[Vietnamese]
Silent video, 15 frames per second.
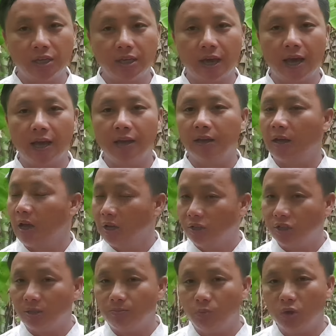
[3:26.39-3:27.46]
chai
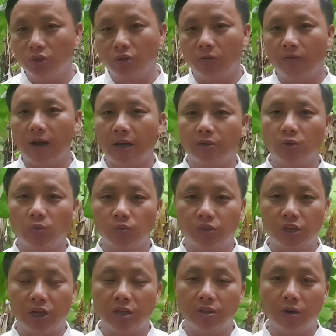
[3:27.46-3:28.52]
chỉ mua rồng va rồng
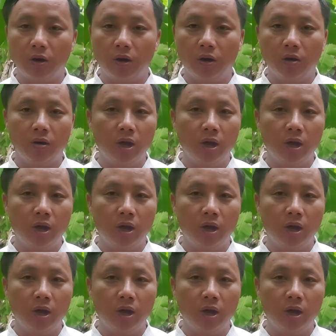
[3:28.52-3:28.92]
chế nho